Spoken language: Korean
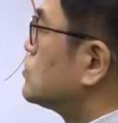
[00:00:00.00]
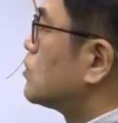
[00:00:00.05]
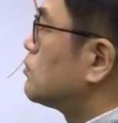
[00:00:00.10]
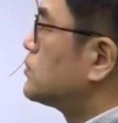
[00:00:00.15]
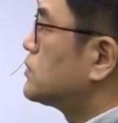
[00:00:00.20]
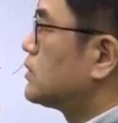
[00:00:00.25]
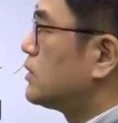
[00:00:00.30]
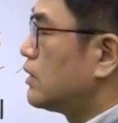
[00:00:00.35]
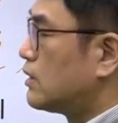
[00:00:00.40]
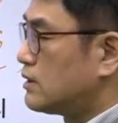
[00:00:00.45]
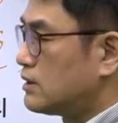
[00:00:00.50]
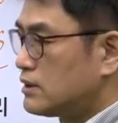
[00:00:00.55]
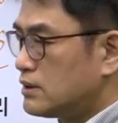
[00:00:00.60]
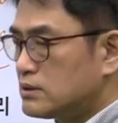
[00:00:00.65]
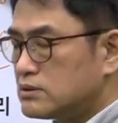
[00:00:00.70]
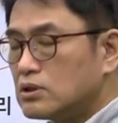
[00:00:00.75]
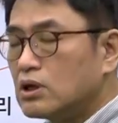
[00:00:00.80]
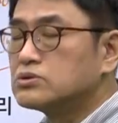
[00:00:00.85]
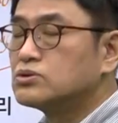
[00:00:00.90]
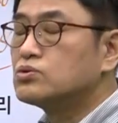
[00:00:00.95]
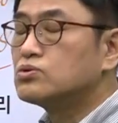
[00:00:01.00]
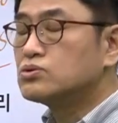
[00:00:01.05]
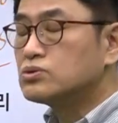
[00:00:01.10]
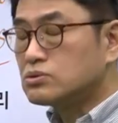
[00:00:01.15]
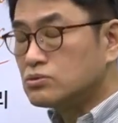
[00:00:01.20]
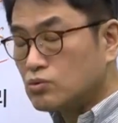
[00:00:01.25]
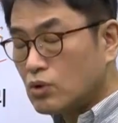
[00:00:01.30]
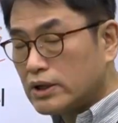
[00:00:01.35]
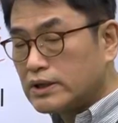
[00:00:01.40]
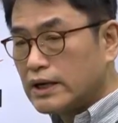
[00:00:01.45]
소프트웨어,
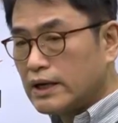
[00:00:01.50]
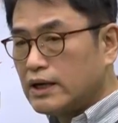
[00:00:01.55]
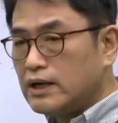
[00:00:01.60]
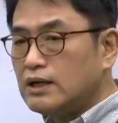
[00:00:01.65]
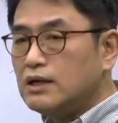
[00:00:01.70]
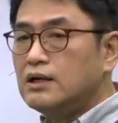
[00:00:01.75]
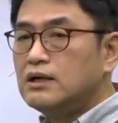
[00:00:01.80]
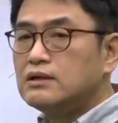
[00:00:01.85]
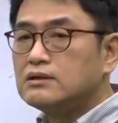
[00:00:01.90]
또 하나의